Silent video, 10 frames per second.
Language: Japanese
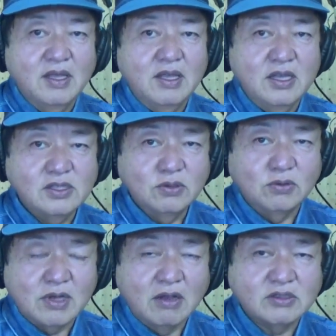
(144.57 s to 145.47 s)
以
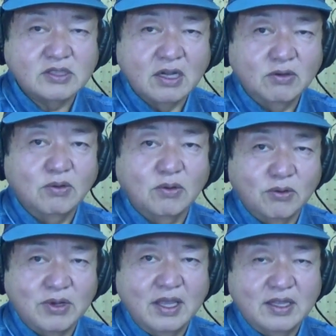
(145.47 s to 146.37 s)
上各社を
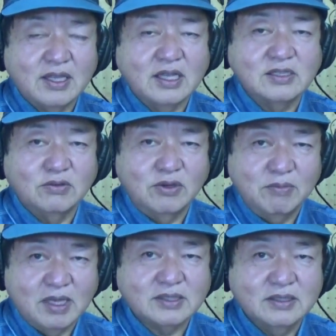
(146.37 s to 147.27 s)
応援いたしており
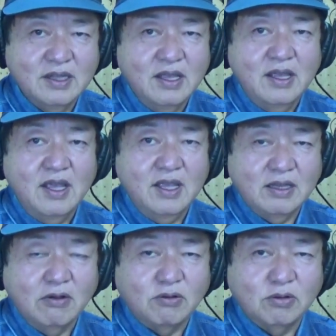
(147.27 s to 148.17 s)
ます。え
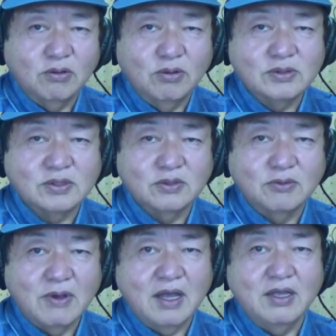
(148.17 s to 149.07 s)
なおこの放送
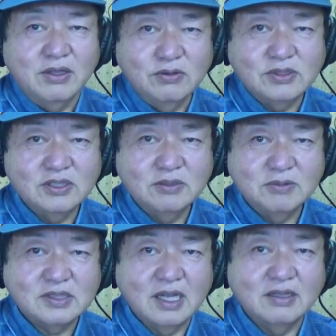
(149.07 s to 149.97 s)
は
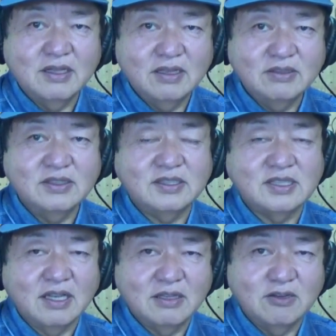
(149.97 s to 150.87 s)
YouTube
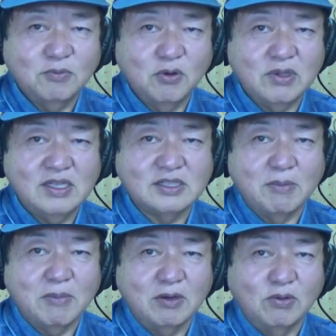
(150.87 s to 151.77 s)
チャンネルチャンネルボギー
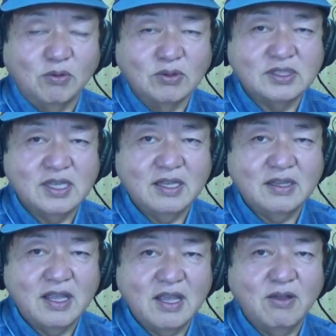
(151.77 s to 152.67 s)
様のご支
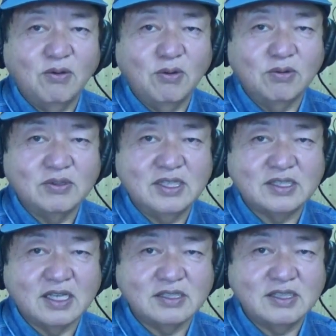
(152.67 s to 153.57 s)
援でお送り
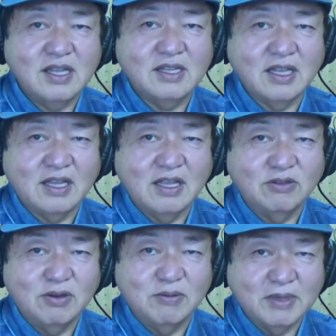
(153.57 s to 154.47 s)
させていただい
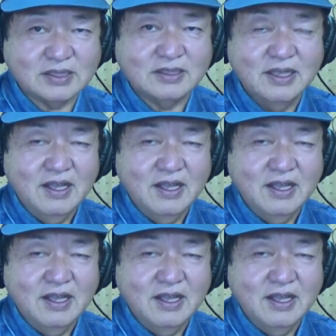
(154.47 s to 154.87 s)
ております。